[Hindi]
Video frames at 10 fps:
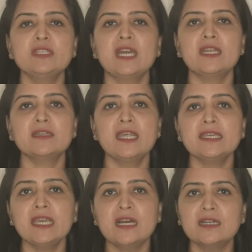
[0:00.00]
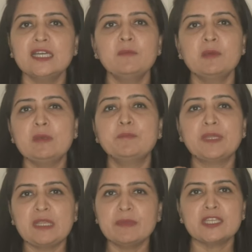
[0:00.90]
ये ध्यान रखना है कि अगर बेबी
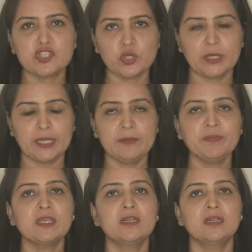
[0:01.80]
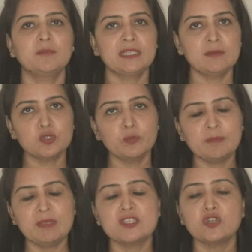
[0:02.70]
प्री मैच्योर है आ, मतलब जो
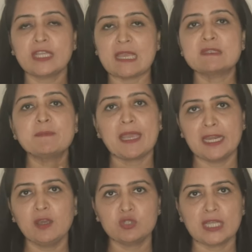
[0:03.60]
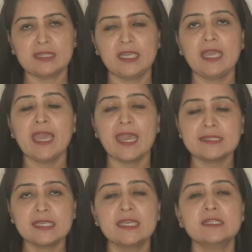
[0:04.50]
बेबीज़ जो टाइम से पहले हो जाते हैं
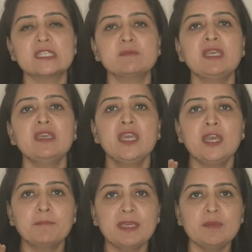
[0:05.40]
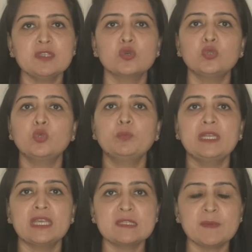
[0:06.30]
ऐसे केसेस में बेबीज़ को धूप में
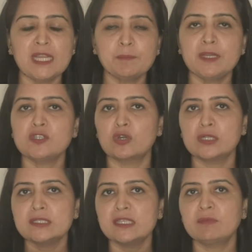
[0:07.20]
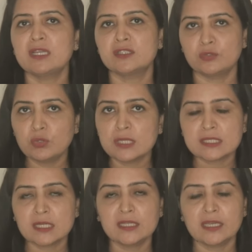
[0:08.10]
ले जाने से पहले अपने डॉक्टर से एक बार ज़रूर
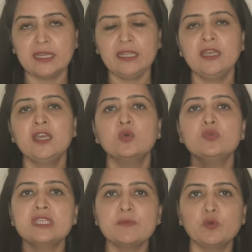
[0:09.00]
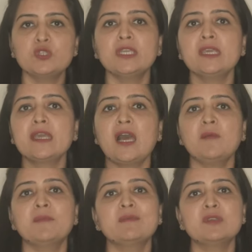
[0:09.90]
कंसल्ट करें उनसे पूछें कि क्या
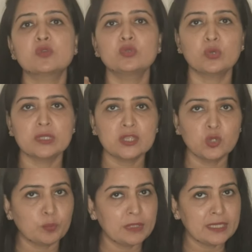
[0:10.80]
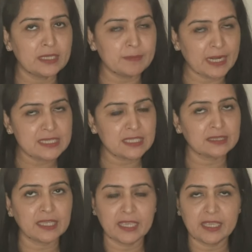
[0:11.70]
हम बेबीज़ को थोड़ी देर धूप में लेकर बैठ
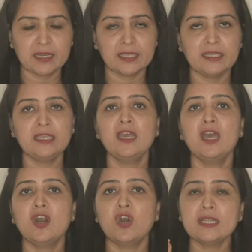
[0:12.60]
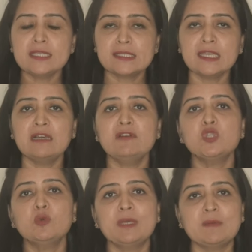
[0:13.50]
सकते हैं या नहीं और इसके अलावा
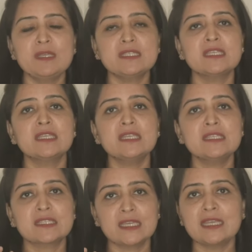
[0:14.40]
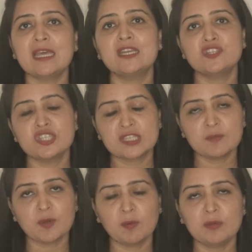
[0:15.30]
जो बेबीज़ जिनकी स्किन एलर्जीज़ की
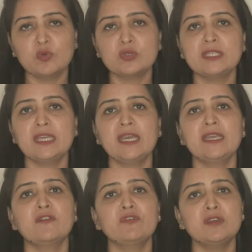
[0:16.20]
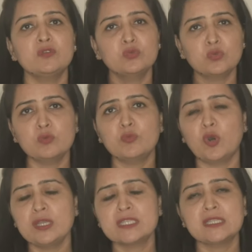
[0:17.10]
प्रॉब्लम होती है या फिर उनको
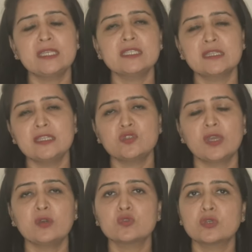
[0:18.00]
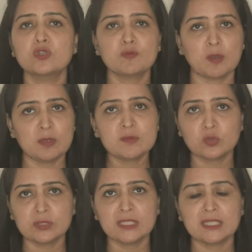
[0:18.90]
बहुत जल्दी जल्दी जो है कुछ ना कुछ प्रॉब्लम्स
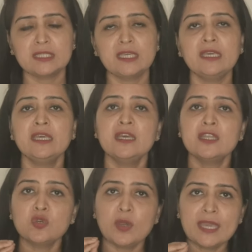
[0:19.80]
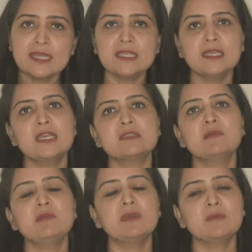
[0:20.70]
होती रहती हैं तो ऐसे केस
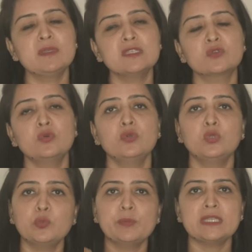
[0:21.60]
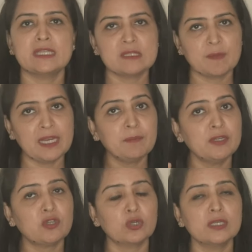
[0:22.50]
में भी बेबीज़ को धूप में जाने से पहले अपने
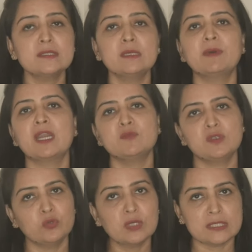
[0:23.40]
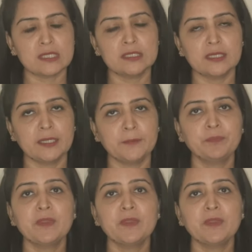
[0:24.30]
डॉक्टर से एक बार आप ज़रूर कंसल्ट करें